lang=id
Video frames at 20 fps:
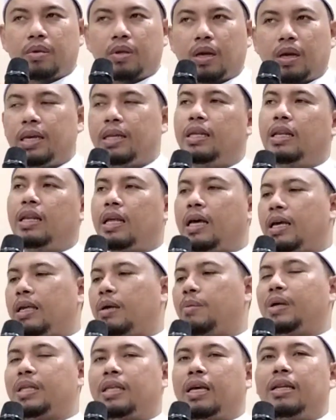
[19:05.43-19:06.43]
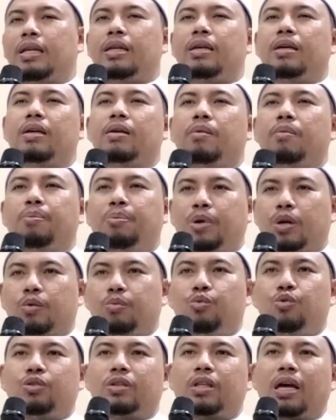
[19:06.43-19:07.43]
Nah, inilah yang menjadi
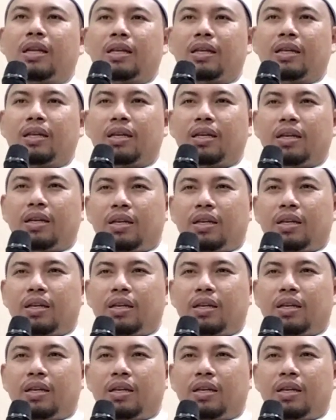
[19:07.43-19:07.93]
perebutan.